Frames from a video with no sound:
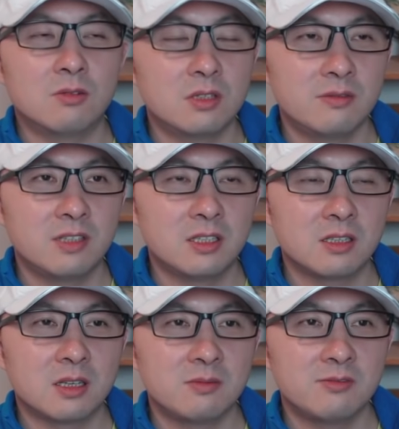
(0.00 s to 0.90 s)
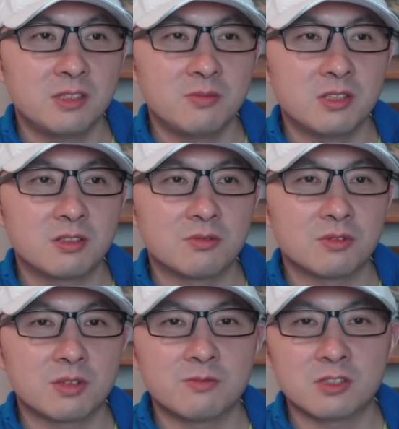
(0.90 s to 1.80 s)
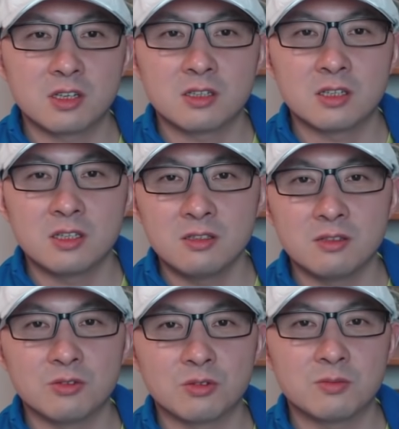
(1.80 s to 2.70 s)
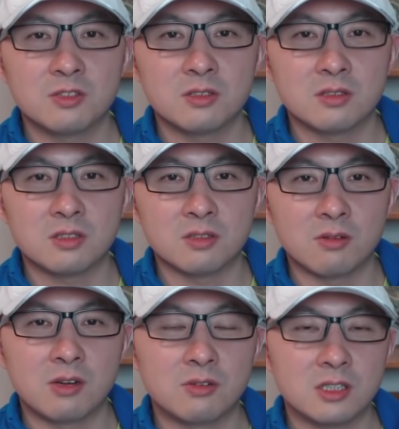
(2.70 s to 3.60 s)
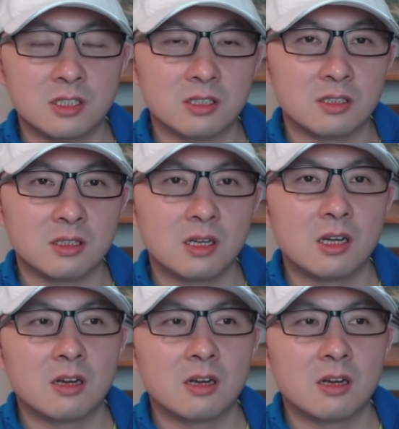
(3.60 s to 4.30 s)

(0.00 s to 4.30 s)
我认为呢，他们未必是对川普这个人有多么喜欢或者认可，